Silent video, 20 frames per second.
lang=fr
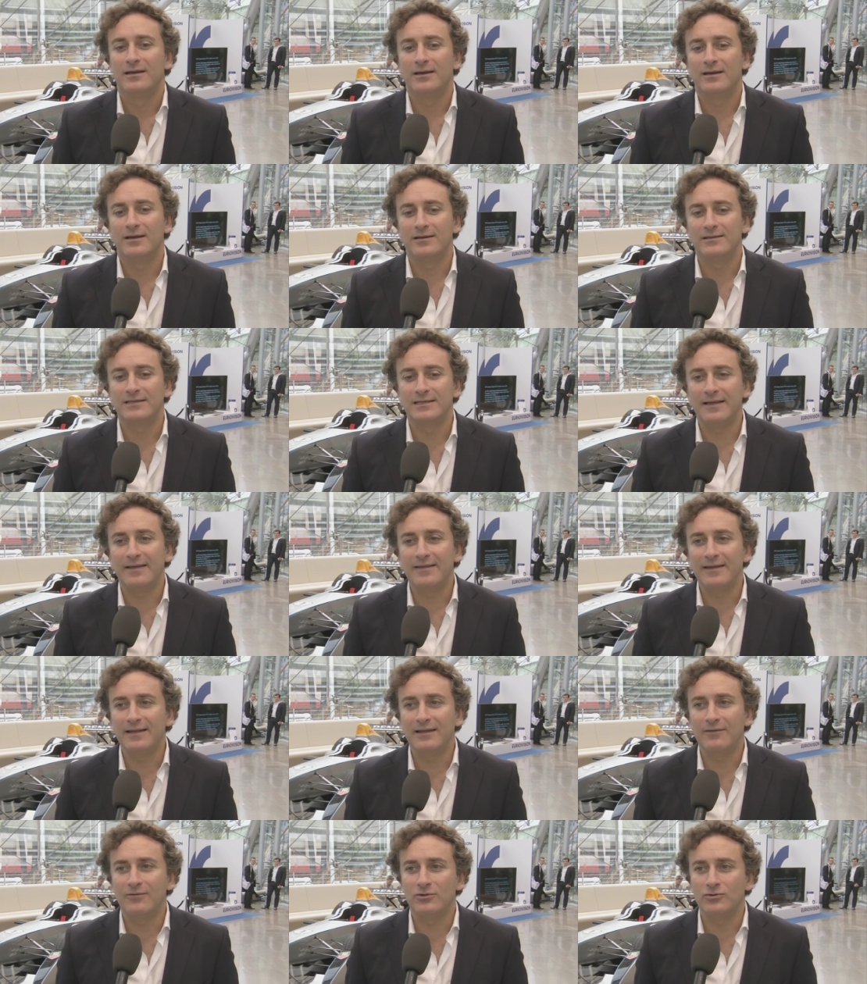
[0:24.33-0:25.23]

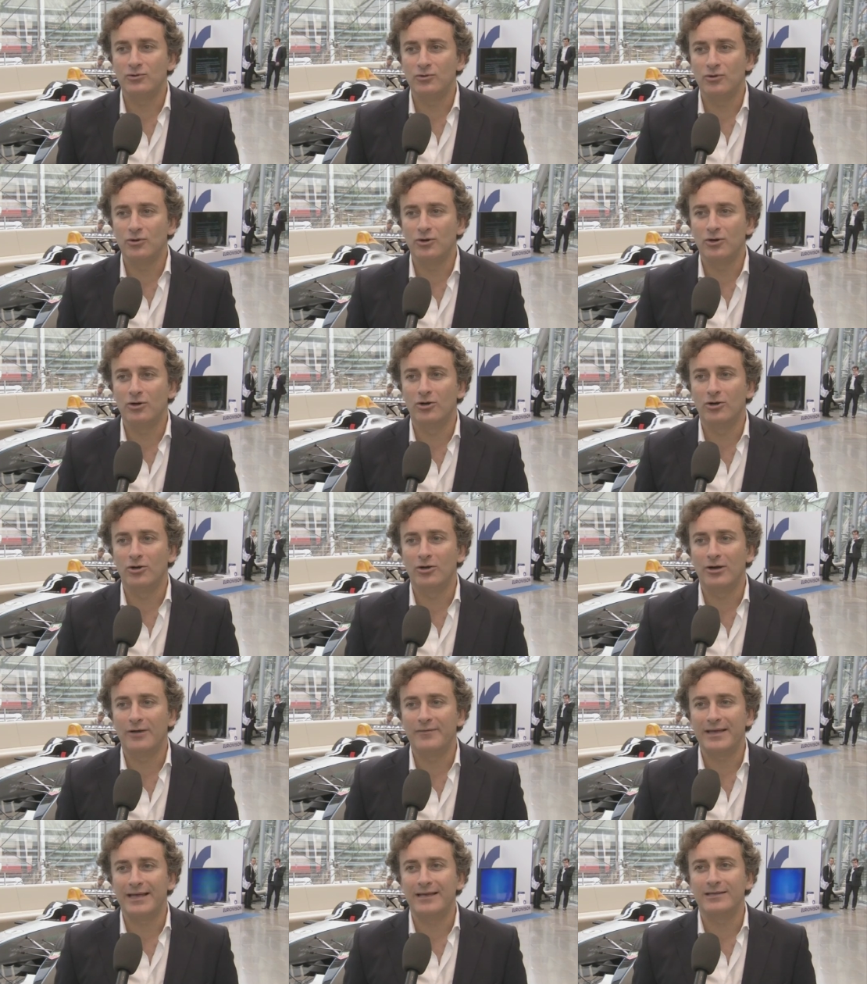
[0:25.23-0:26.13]
c'est-à-dire des voitures
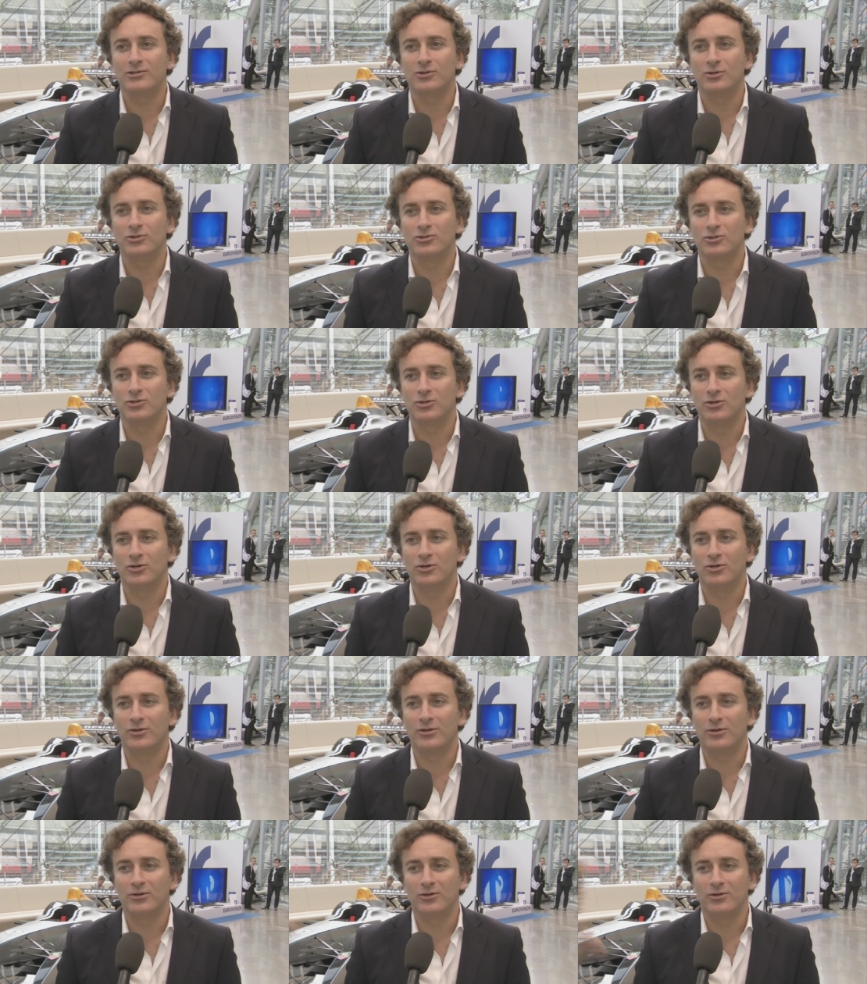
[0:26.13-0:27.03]
avec un sens
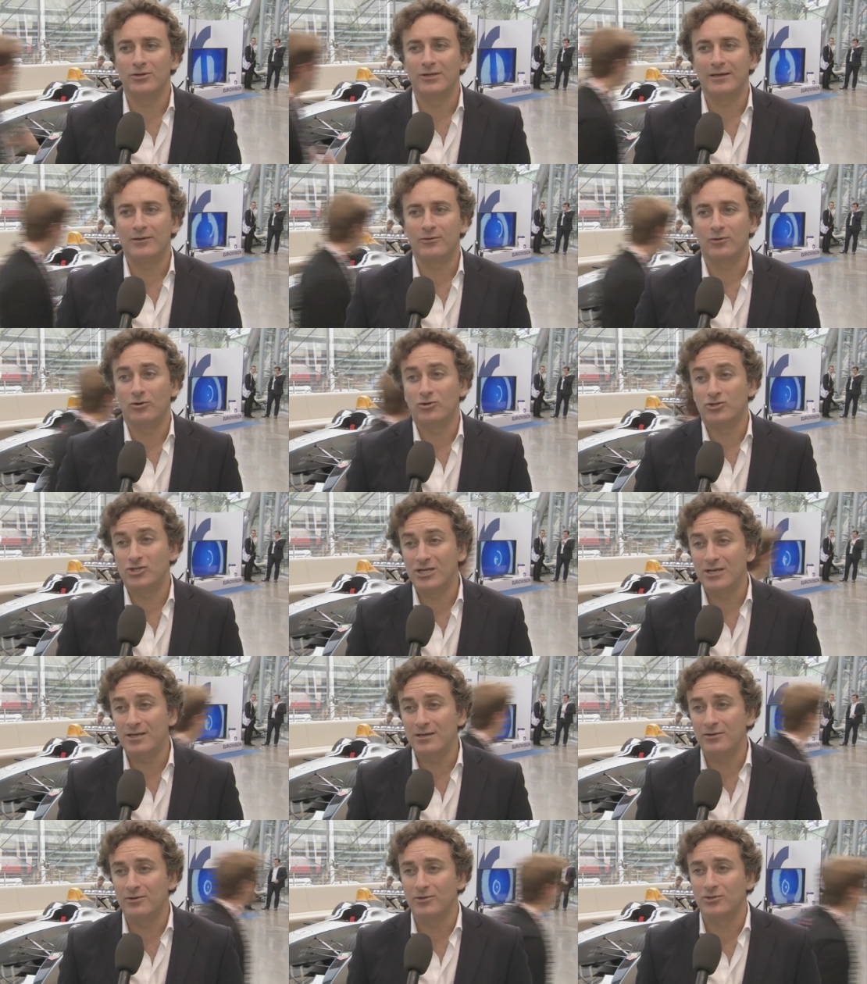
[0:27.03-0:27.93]

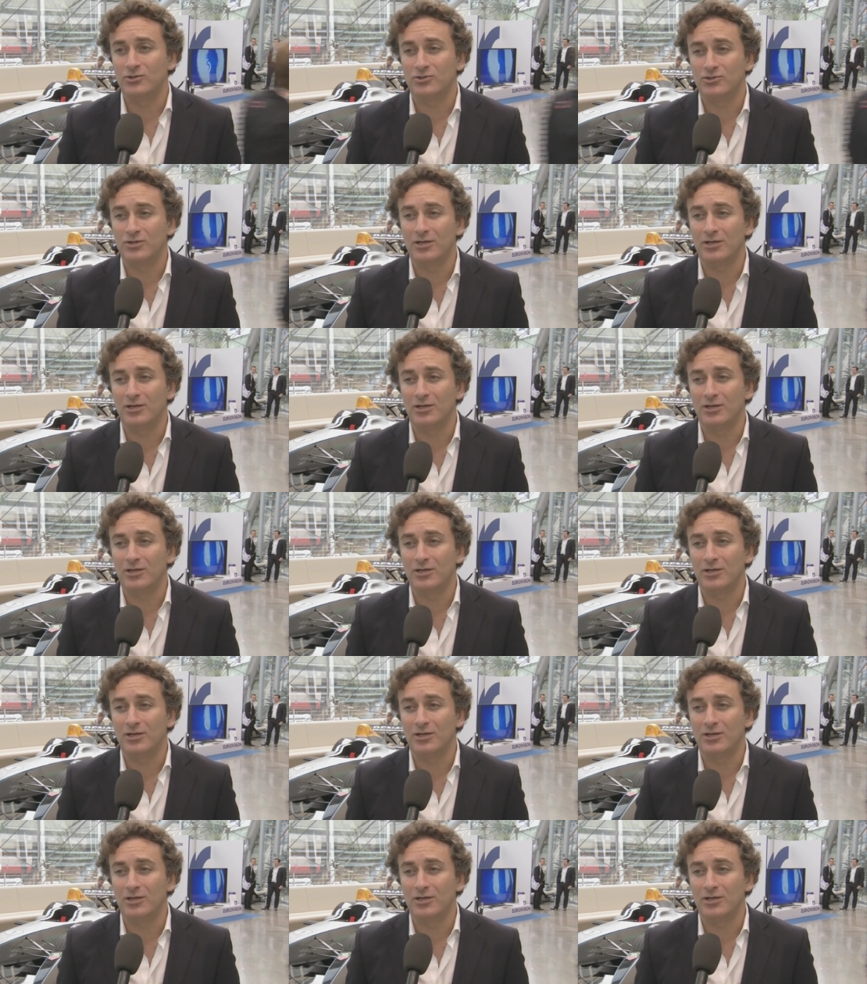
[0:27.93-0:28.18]
d'écologie, de, de,